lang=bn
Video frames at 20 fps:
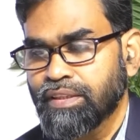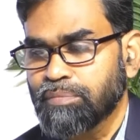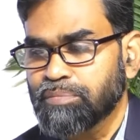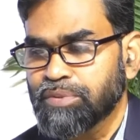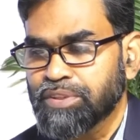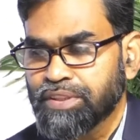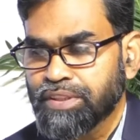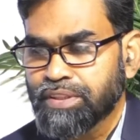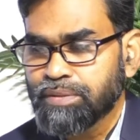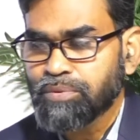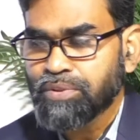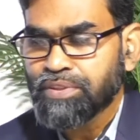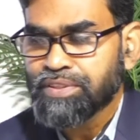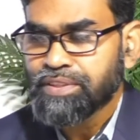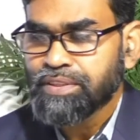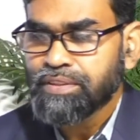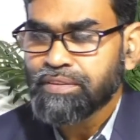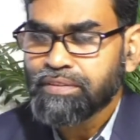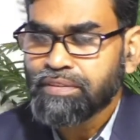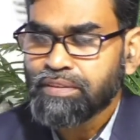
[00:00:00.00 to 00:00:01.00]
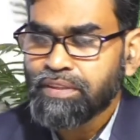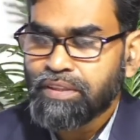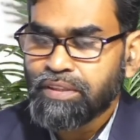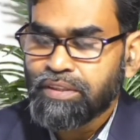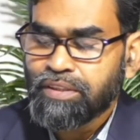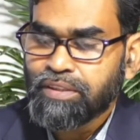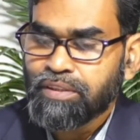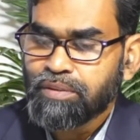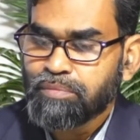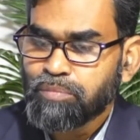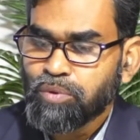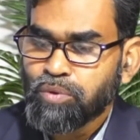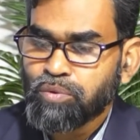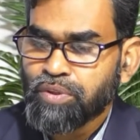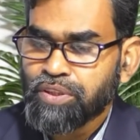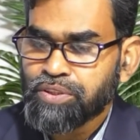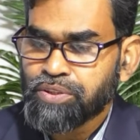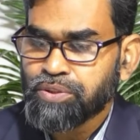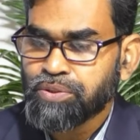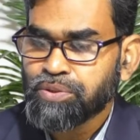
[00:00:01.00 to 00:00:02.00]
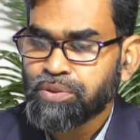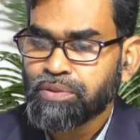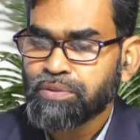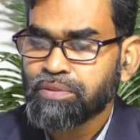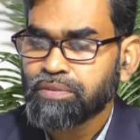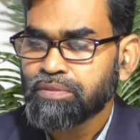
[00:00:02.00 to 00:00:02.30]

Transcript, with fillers: আপনি ঠিকই বলেছেন বগুড়া সহ